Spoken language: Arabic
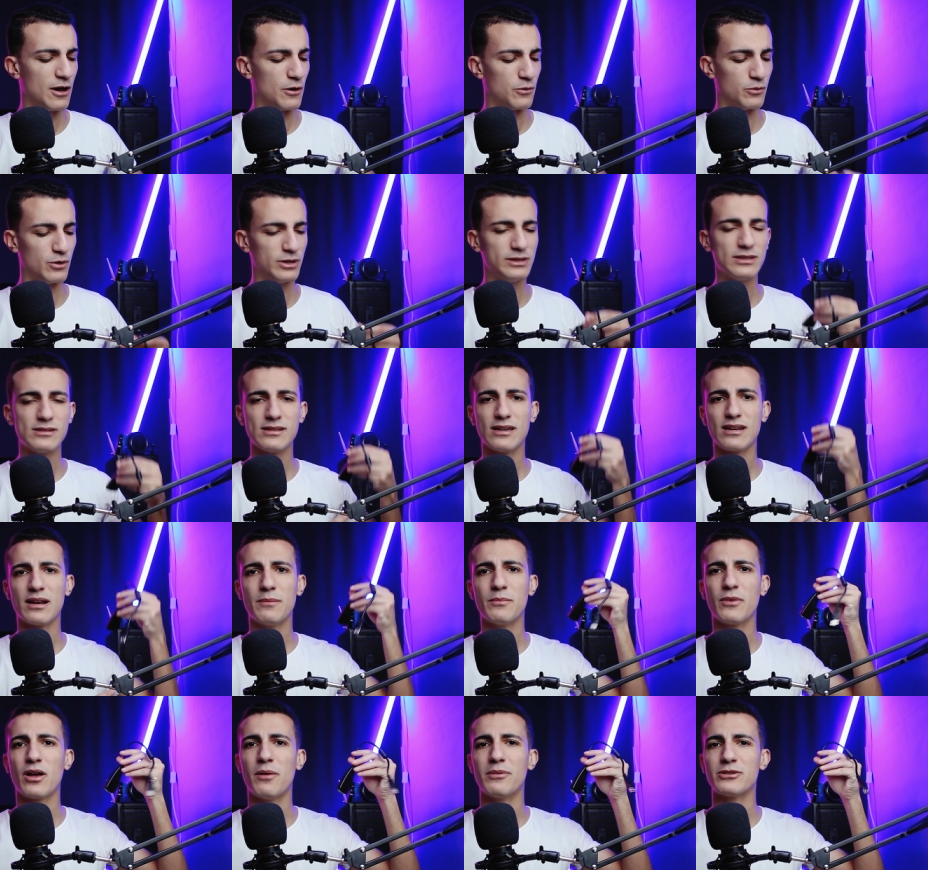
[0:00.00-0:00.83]
ودي
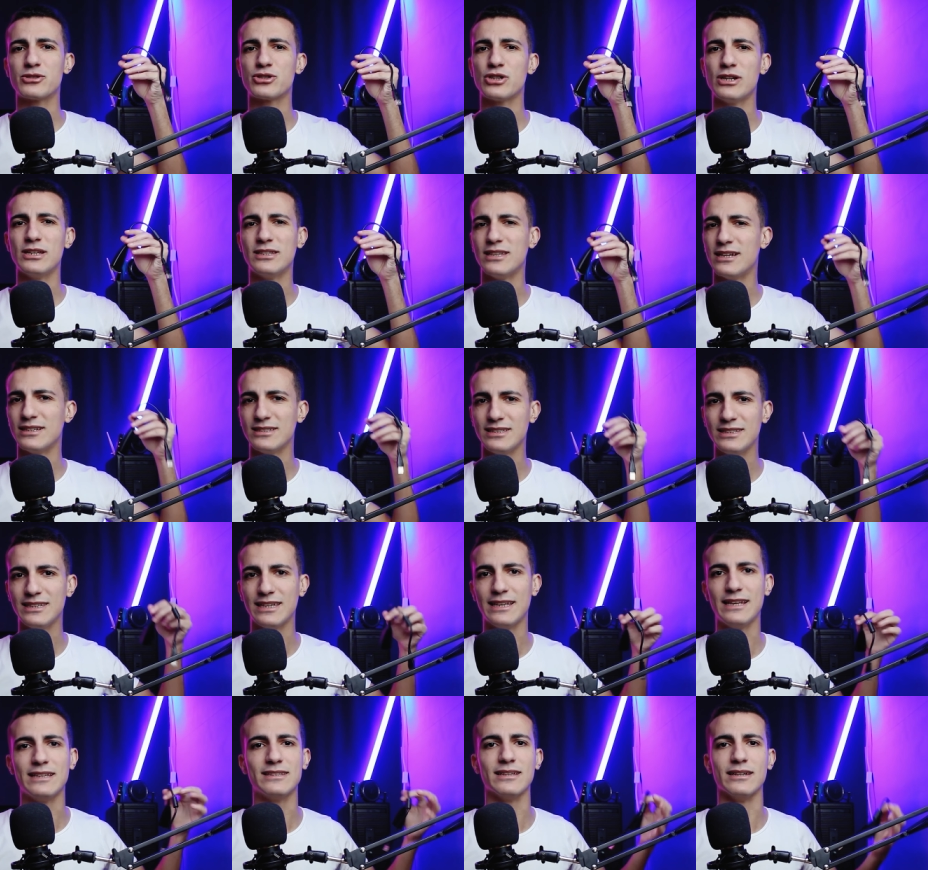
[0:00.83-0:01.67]
سعرها من 15 ل
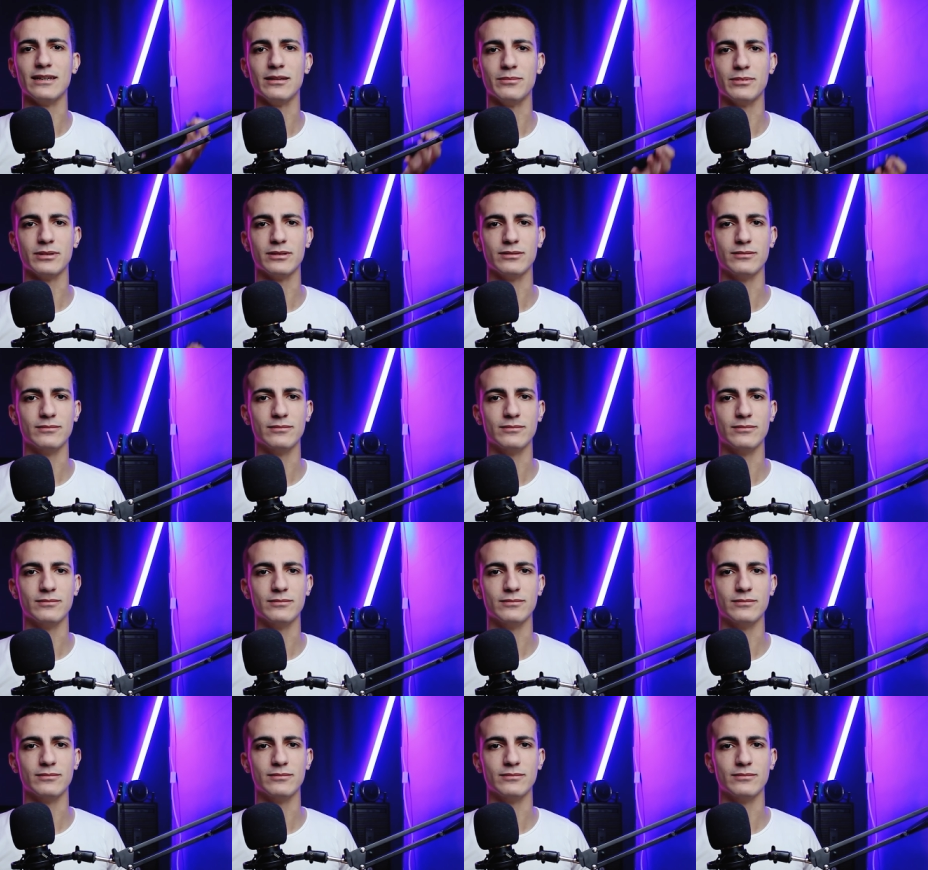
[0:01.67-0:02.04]
30 جنيه تقريبا